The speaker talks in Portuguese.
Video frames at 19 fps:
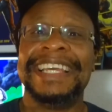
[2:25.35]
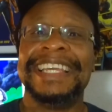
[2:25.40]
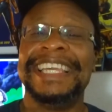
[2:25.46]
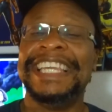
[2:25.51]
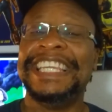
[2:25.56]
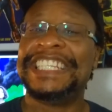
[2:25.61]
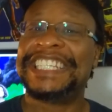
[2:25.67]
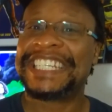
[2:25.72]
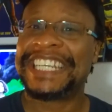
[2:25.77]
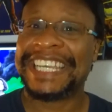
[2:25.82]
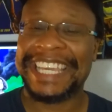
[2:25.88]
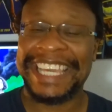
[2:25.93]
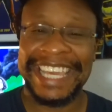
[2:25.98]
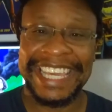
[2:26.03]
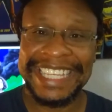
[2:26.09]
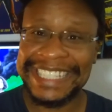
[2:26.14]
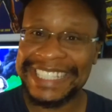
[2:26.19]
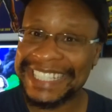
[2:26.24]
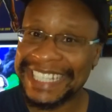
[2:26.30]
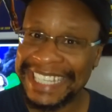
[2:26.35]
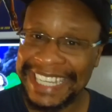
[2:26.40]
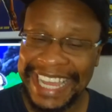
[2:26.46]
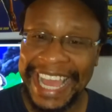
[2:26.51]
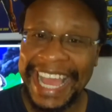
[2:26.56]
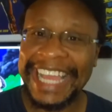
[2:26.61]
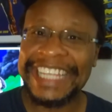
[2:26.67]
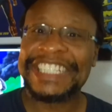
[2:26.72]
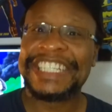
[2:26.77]
esqueça
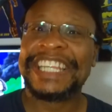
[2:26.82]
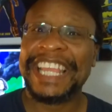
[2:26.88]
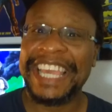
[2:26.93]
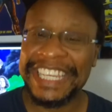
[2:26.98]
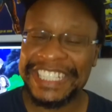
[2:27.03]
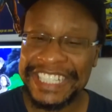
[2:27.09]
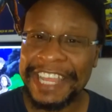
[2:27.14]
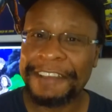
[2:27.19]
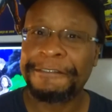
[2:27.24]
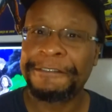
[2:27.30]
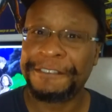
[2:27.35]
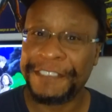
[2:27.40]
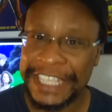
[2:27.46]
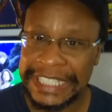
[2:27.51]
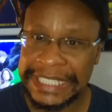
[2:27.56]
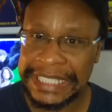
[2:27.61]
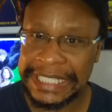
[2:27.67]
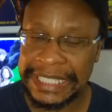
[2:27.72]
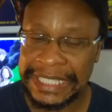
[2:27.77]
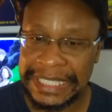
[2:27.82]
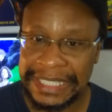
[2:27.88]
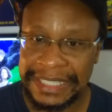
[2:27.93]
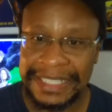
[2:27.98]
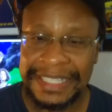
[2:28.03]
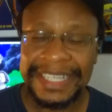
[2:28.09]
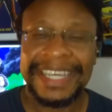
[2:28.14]
as leis da física.